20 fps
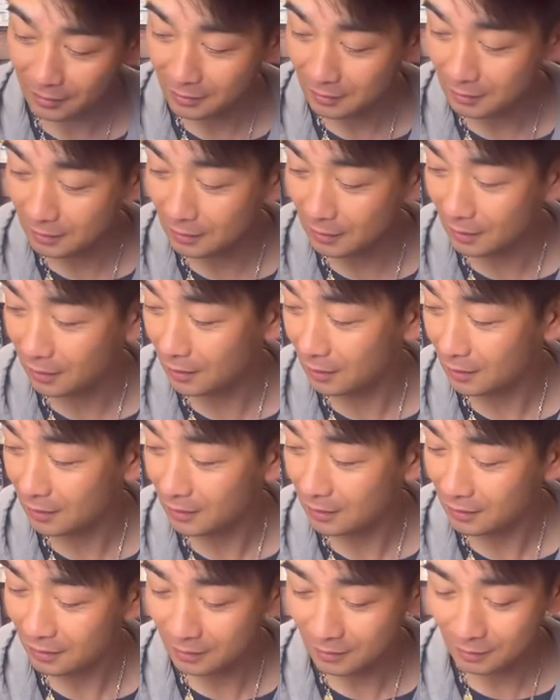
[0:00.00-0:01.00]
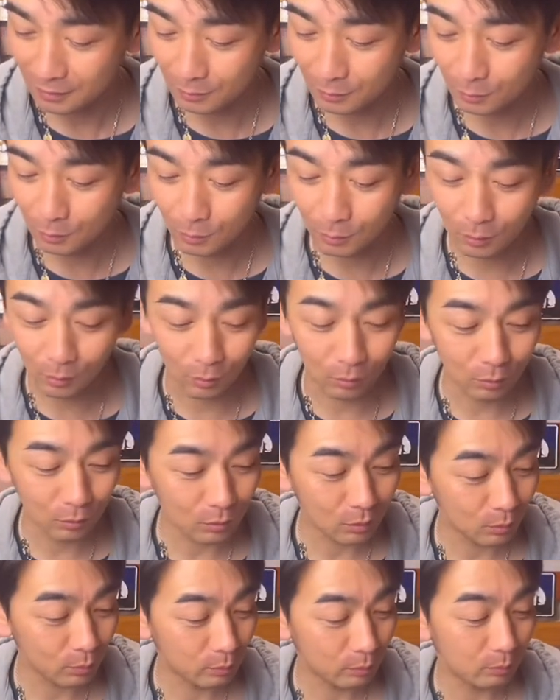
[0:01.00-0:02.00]
ね、これほ
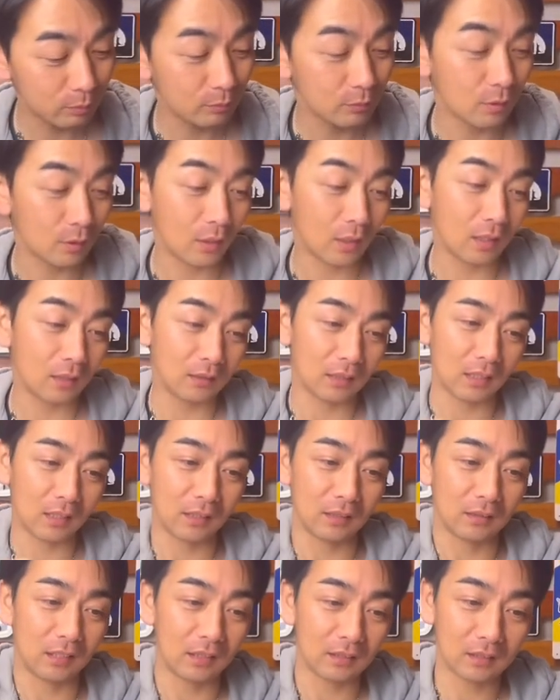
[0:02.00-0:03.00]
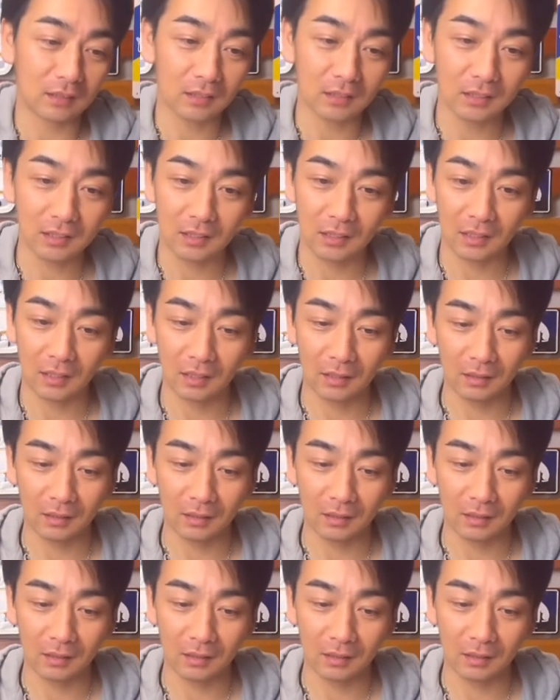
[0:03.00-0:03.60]
んと、ああ、なんか懐かしいな。